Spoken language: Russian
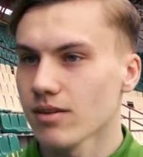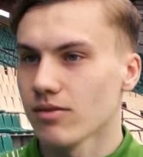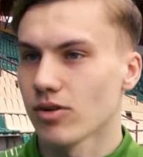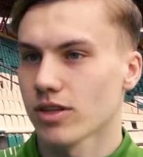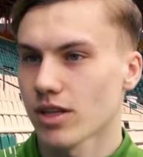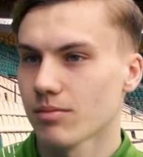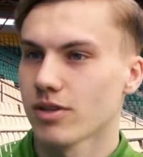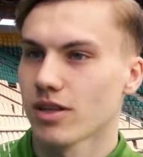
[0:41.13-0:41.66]

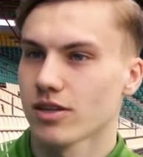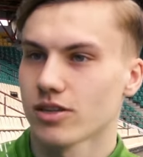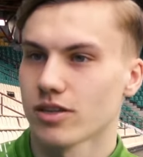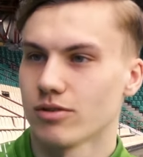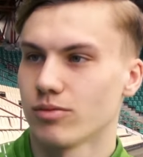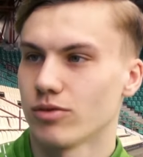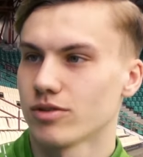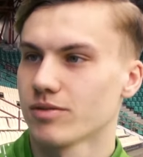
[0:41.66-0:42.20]
Вот там и
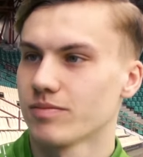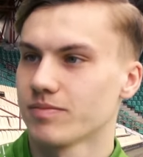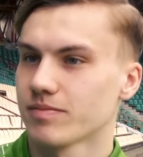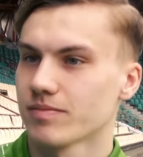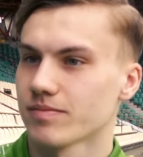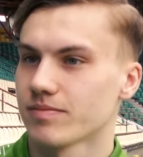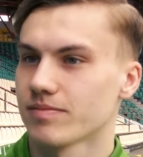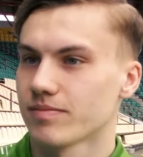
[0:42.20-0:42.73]
начинал путь.
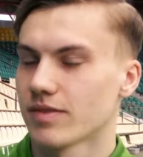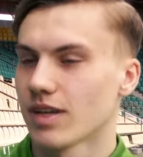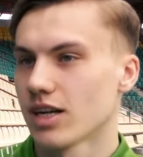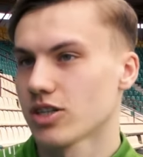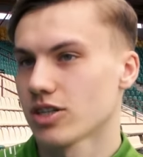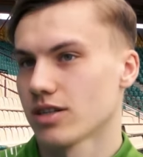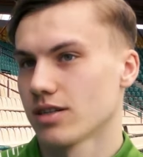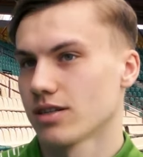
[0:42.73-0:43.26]

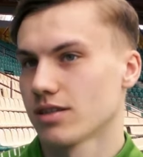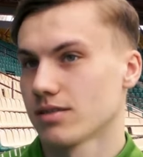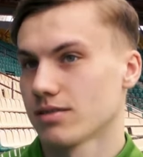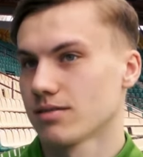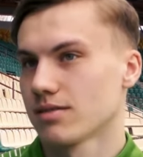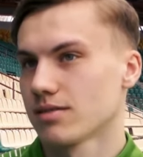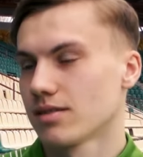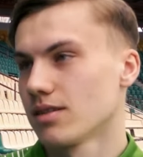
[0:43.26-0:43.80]
Дальше
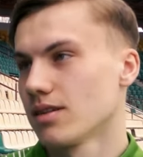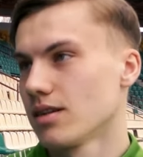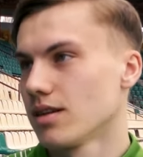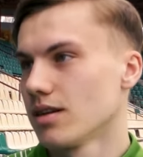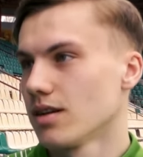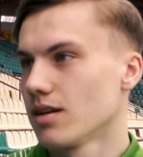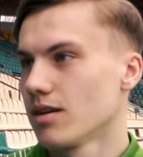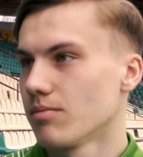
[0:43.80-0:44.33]

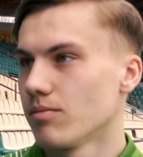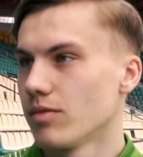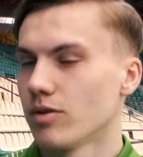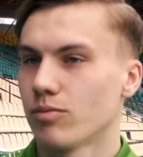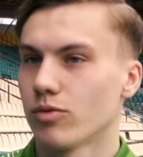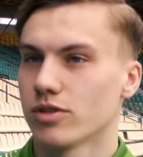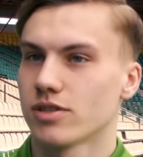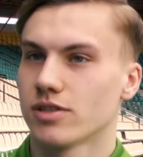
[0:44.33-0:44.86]
был
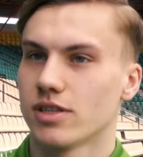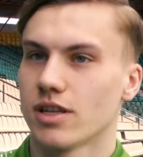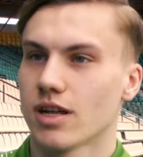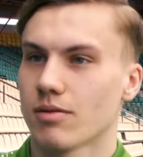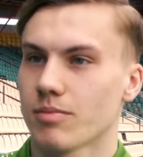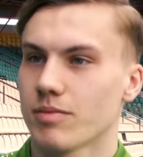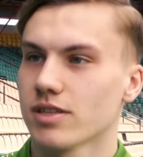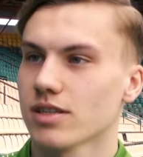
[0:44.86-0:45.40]
путь
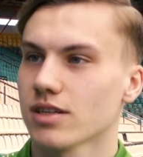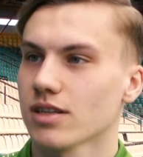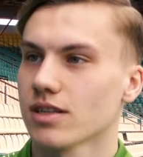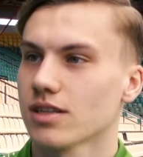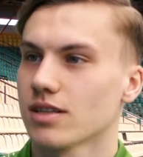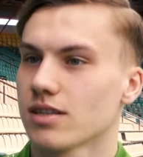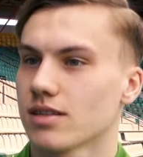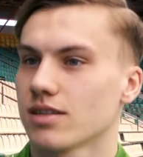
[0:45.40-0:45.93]
Динамо Минска,
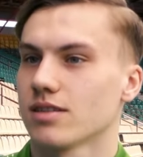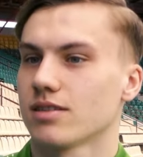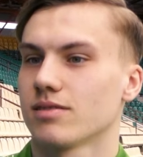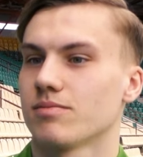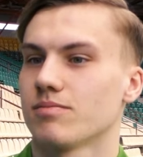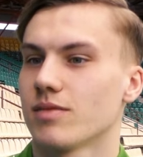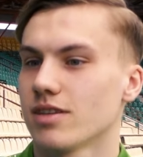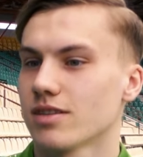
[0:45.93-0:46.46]

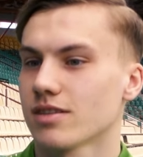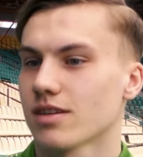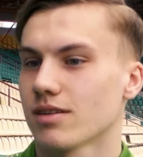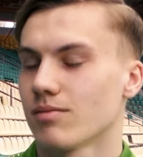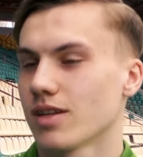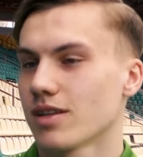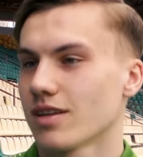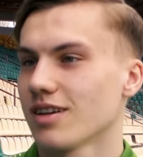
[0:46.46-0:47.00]

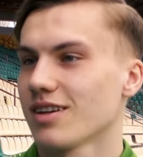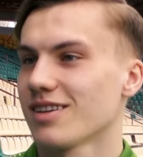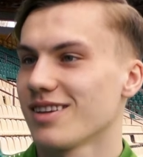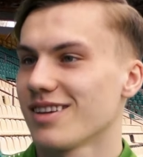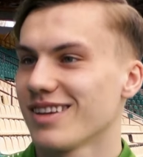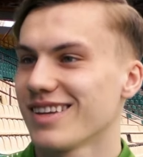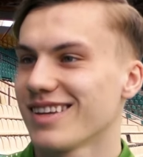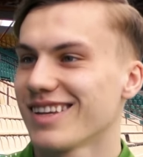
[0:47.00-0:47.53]
Минска, БТ
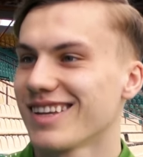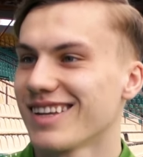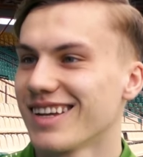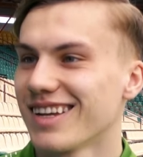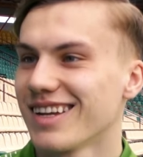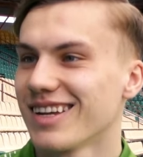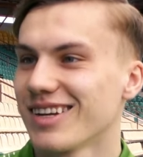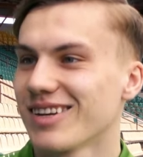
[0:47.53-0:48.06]
и
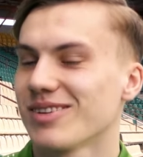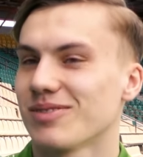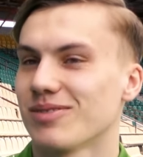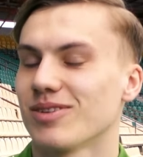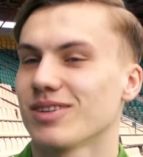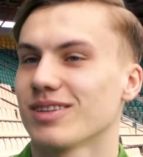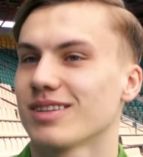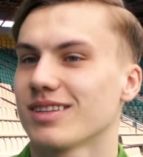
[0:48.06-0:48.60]

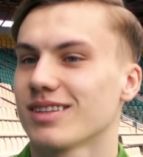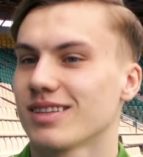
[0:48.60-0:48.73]
вот.